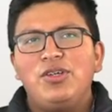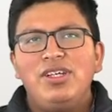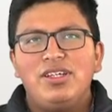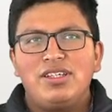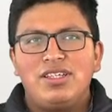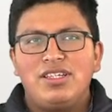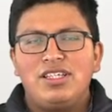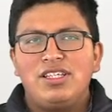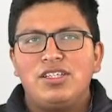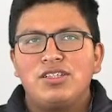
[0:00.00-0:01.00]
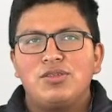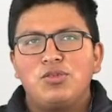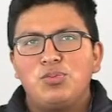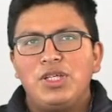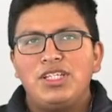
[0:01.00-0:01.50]
hoy y
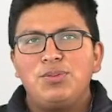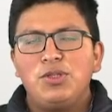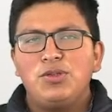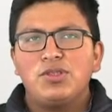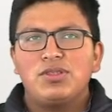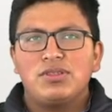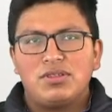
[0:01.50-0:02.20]
me despido